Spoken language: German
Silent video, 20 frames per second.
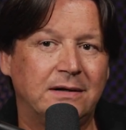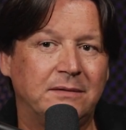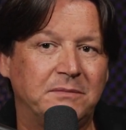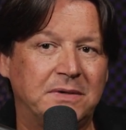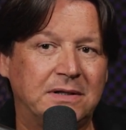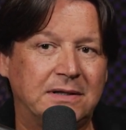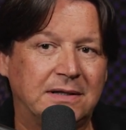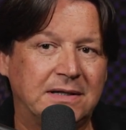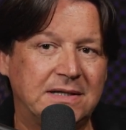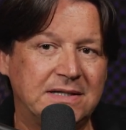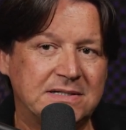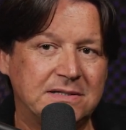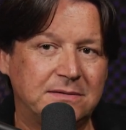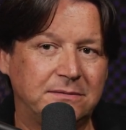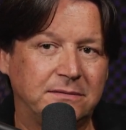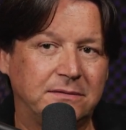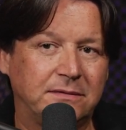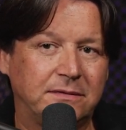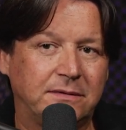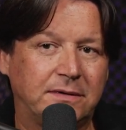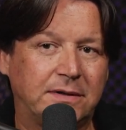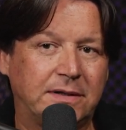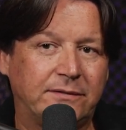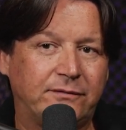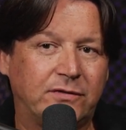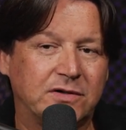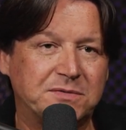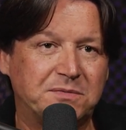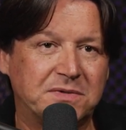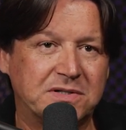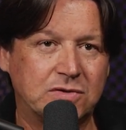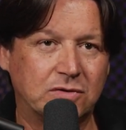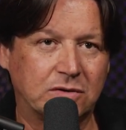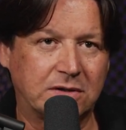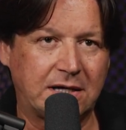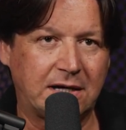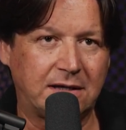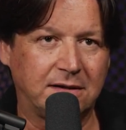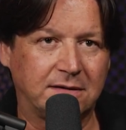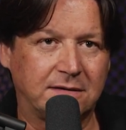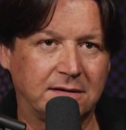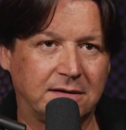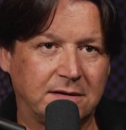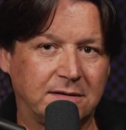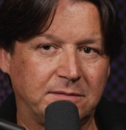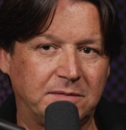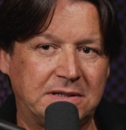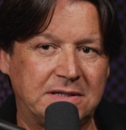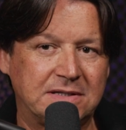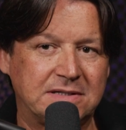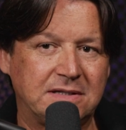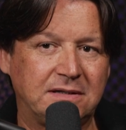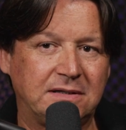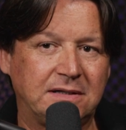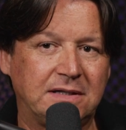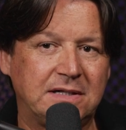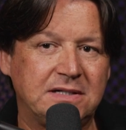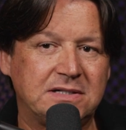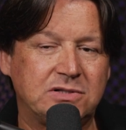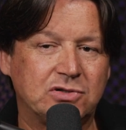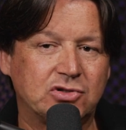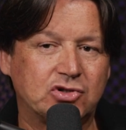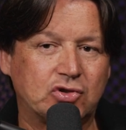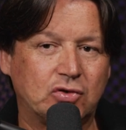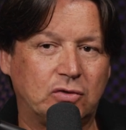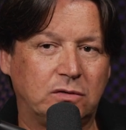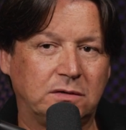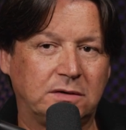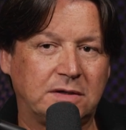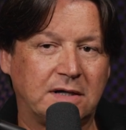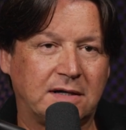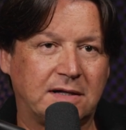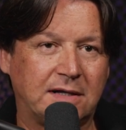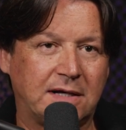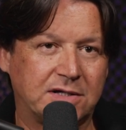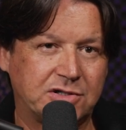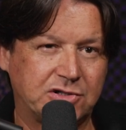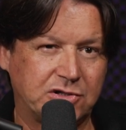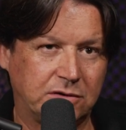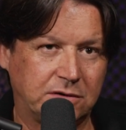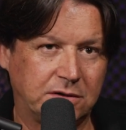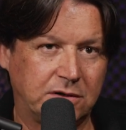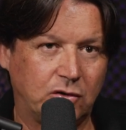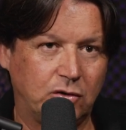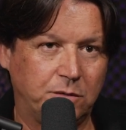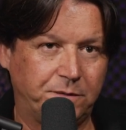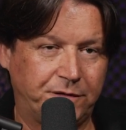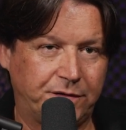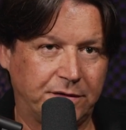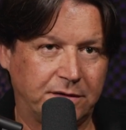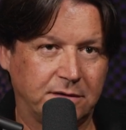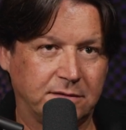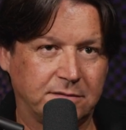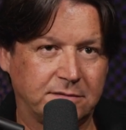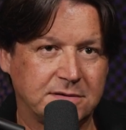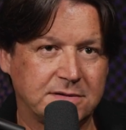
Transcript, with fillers: mit Riesen, äh, was man so kennt, ja, mit diesen Riesenschon, Geklatsche und Gehüpfe,